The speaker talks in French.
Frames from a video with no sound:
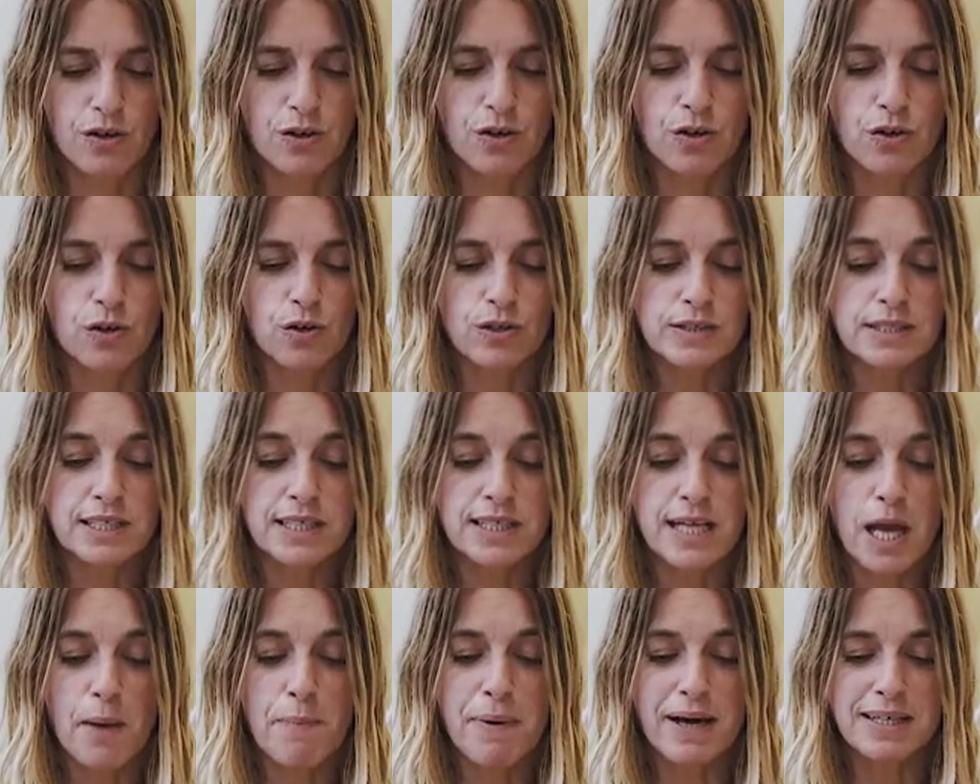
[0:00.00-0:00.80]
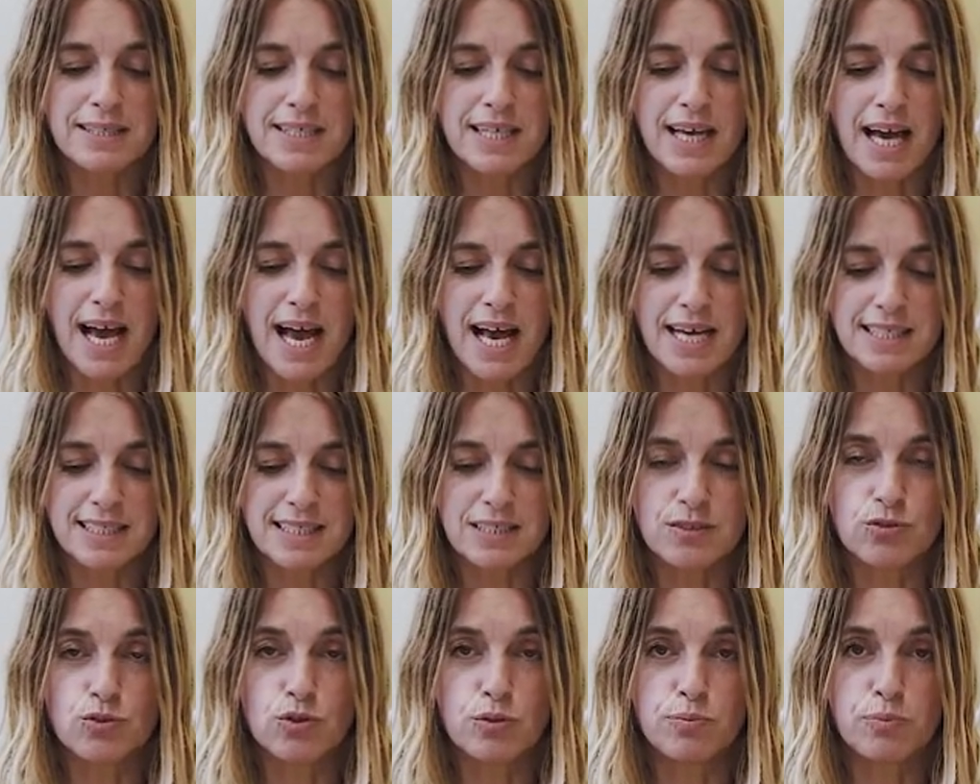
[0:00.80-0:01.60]
Ottilia partira assez
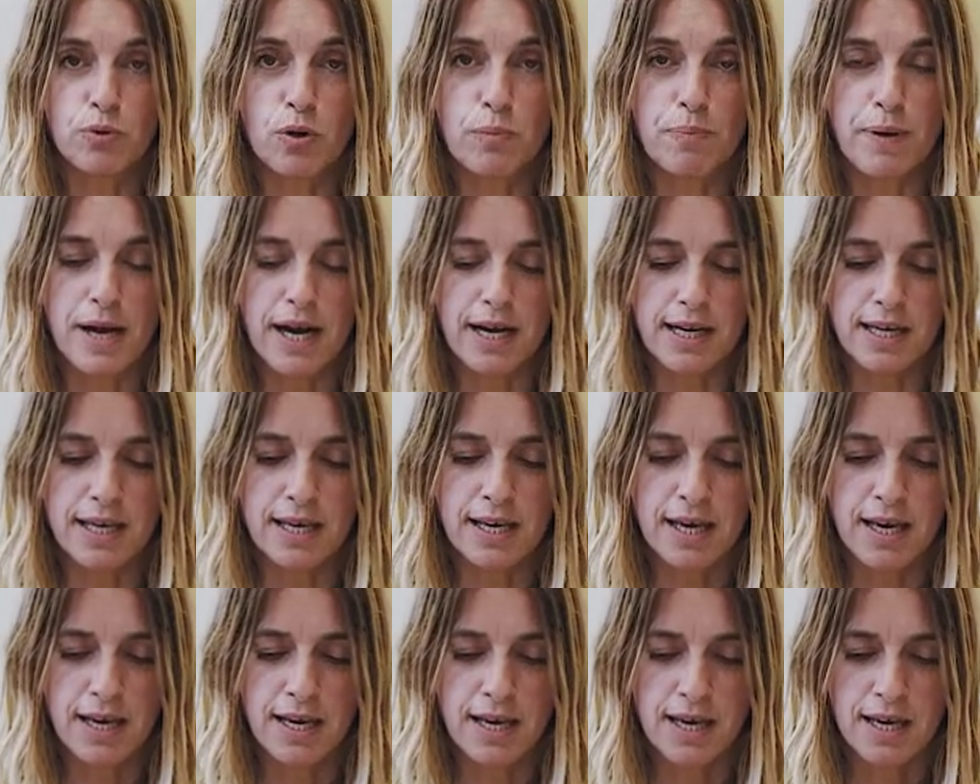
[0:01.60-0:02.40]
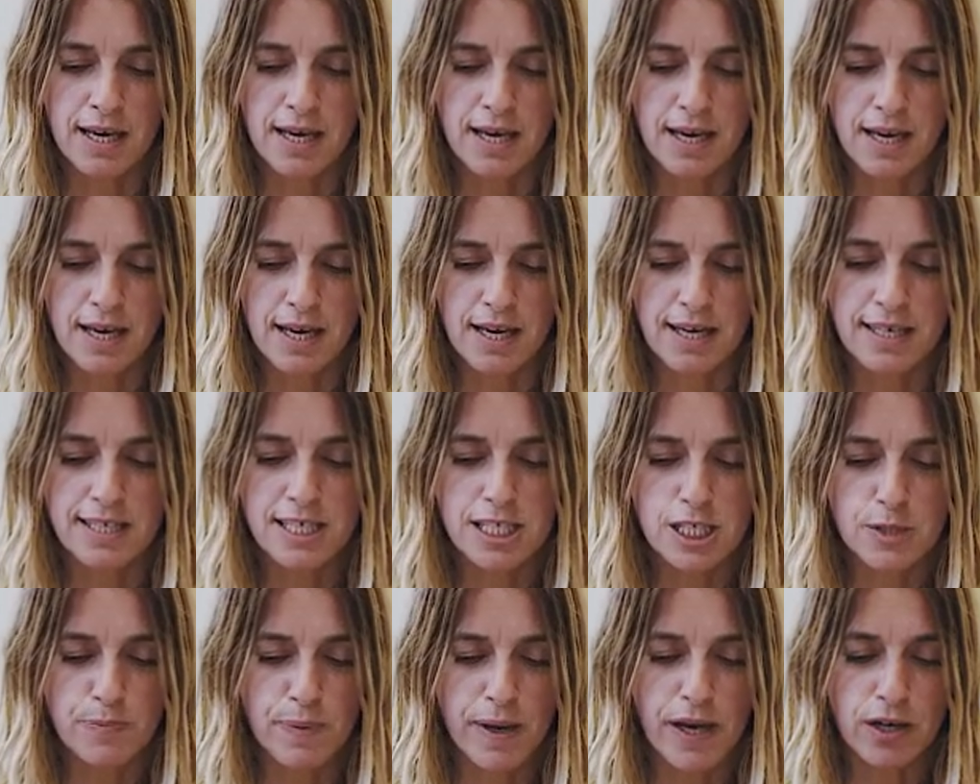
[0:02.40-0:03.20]
tôt pour Paris et
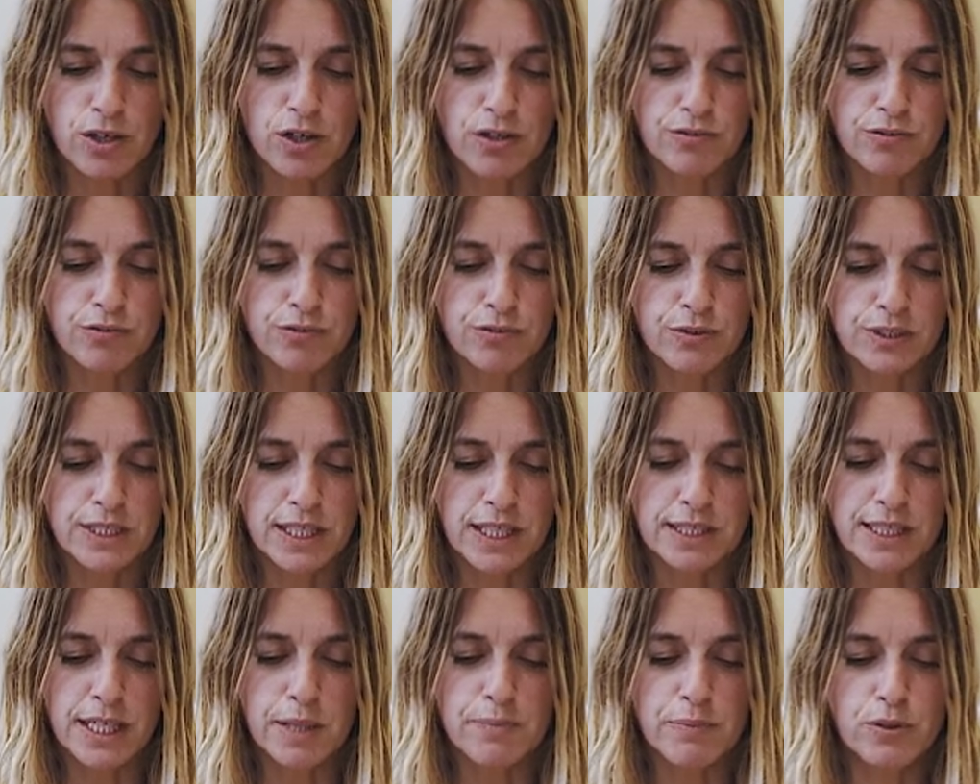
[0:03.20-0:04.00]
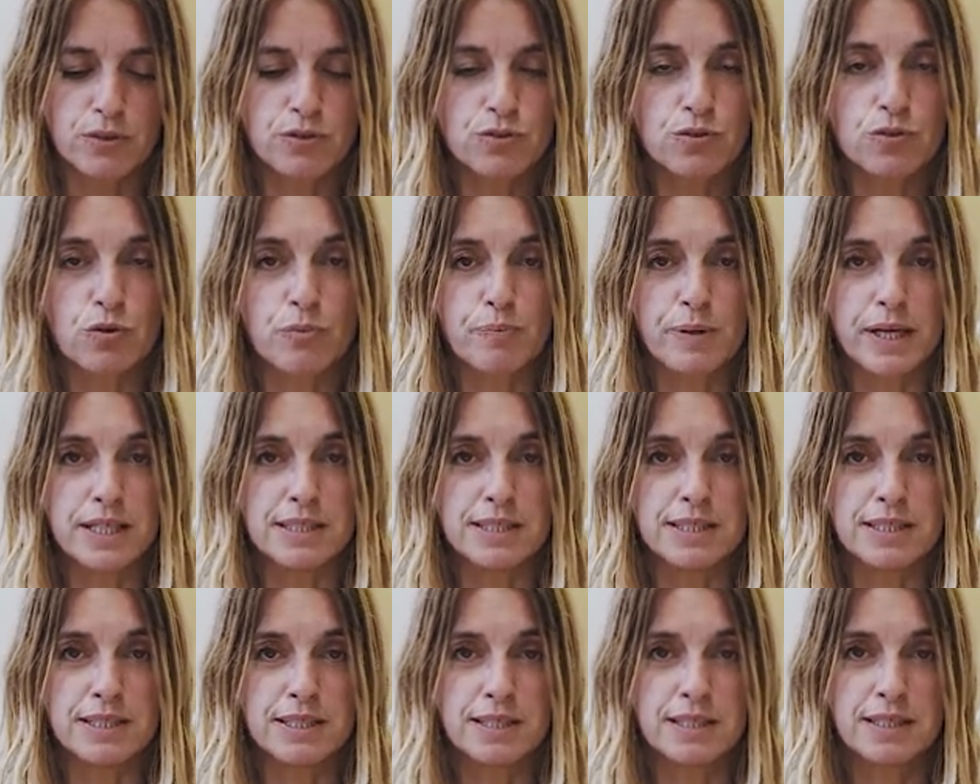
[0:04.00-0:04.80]
j'espère que vous vous tiendrez bonne
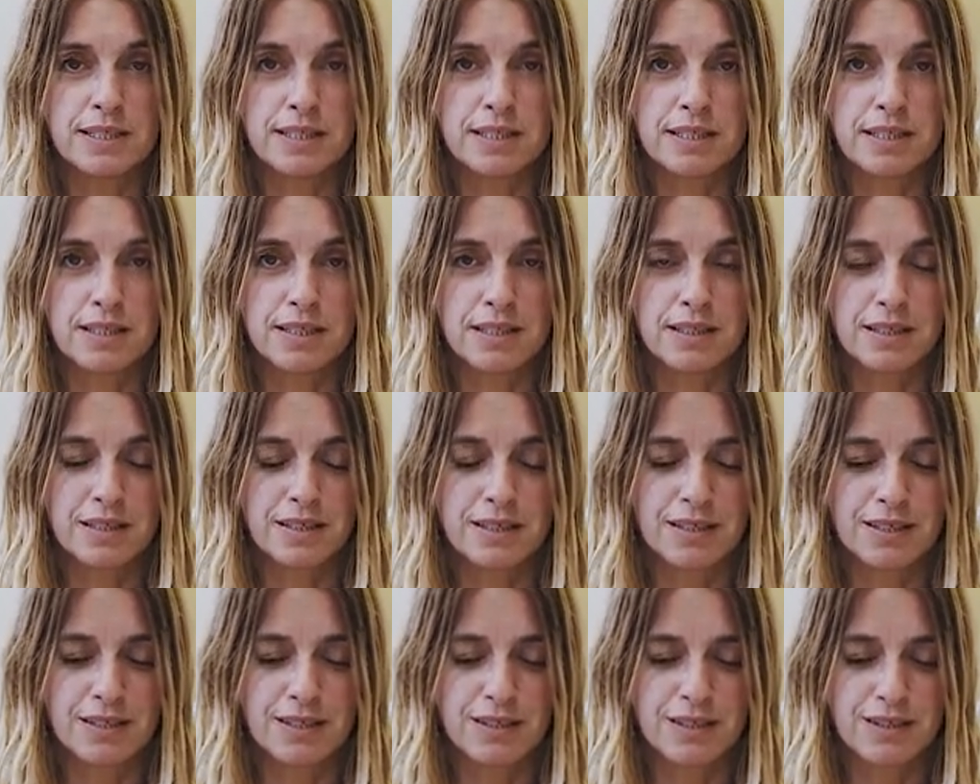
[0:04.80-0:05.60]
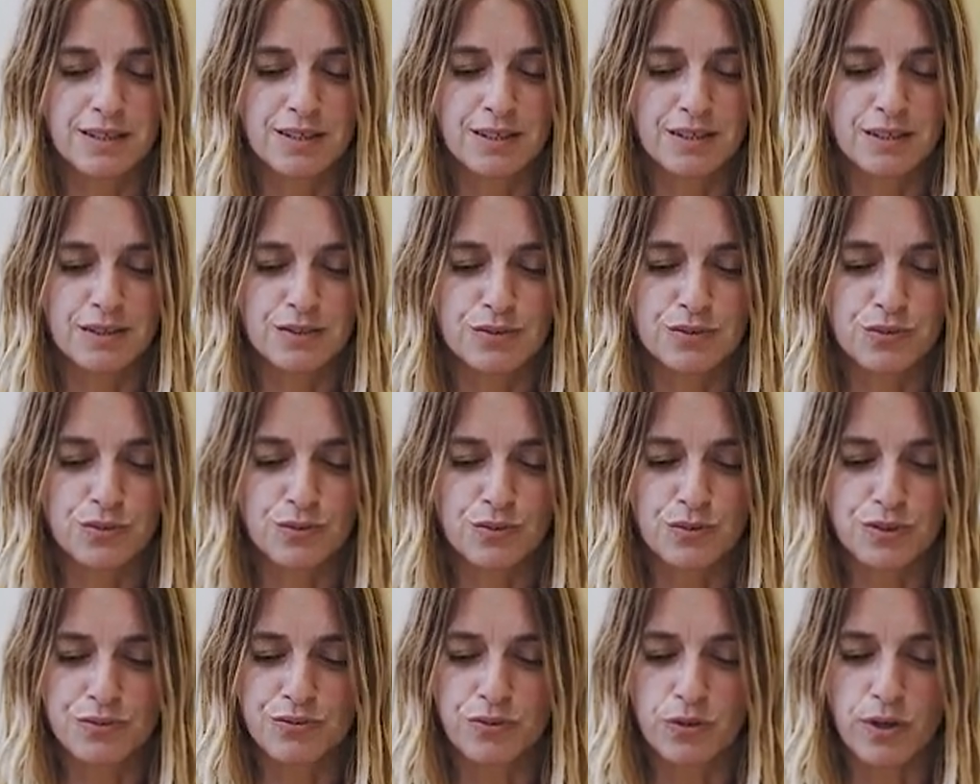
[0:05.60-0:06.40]
compagnie. Tu
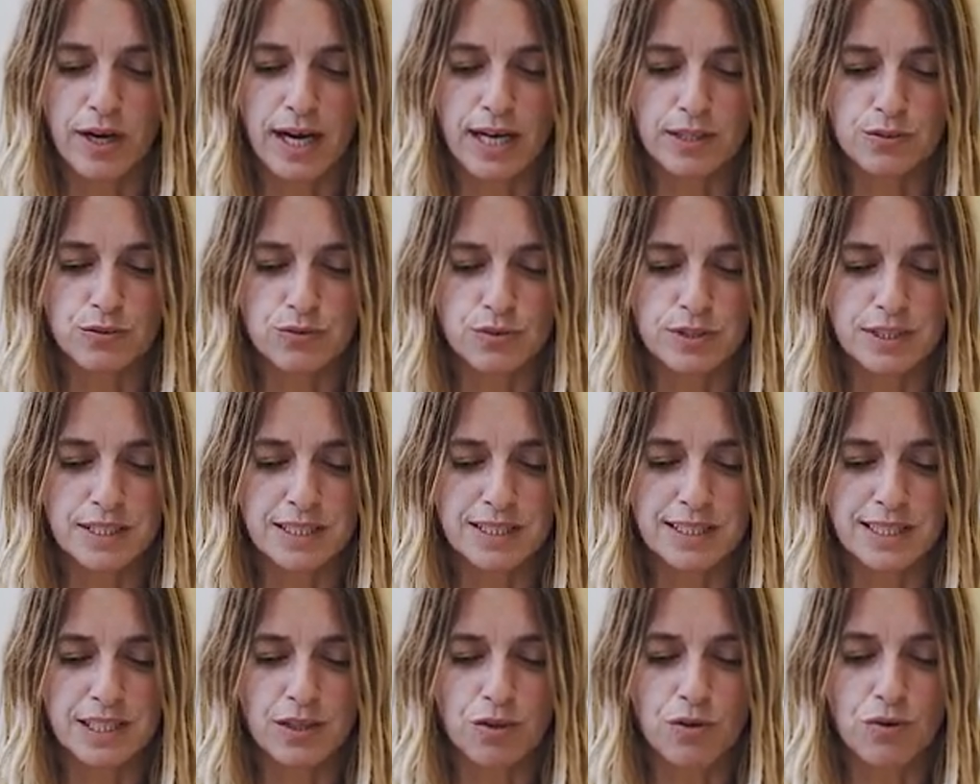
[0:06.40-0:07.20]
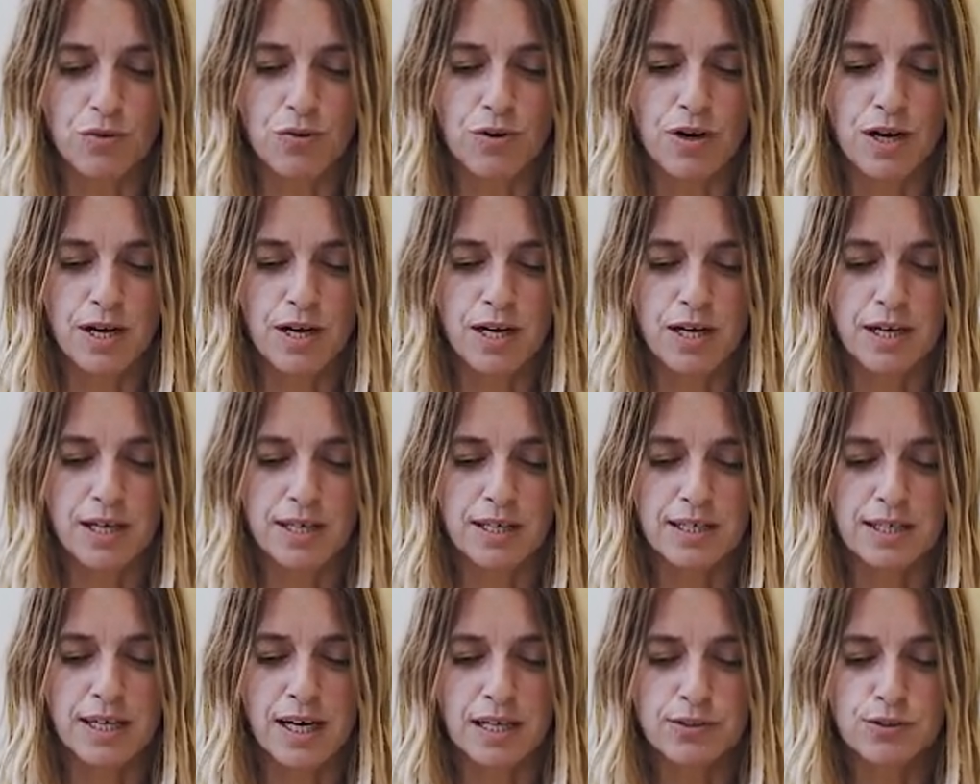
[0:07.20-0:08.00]
lui feras du cicéron,
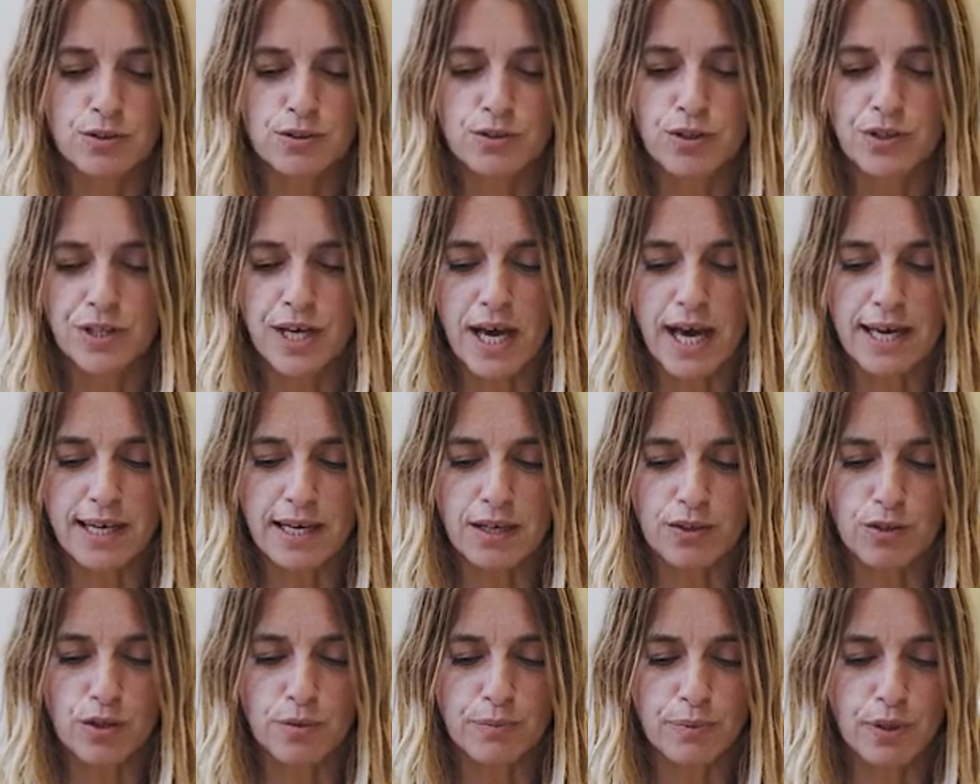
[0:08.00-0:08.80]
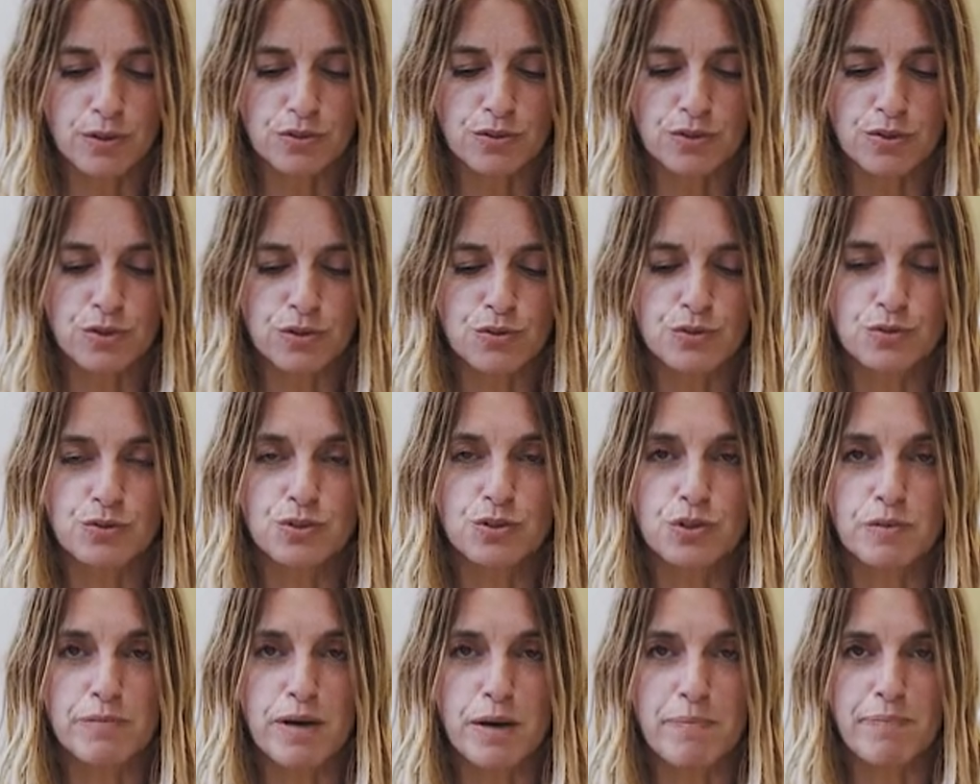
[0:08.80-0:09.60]
et elle te donnera quelques bonnes secousses de
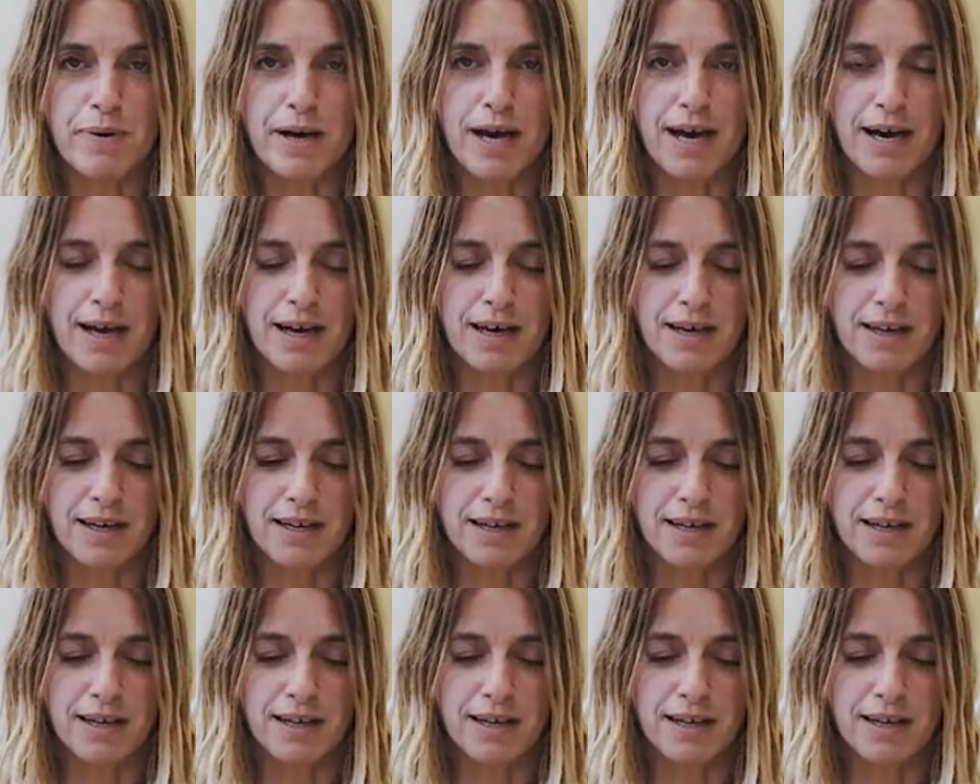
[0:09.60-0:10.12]
ma part.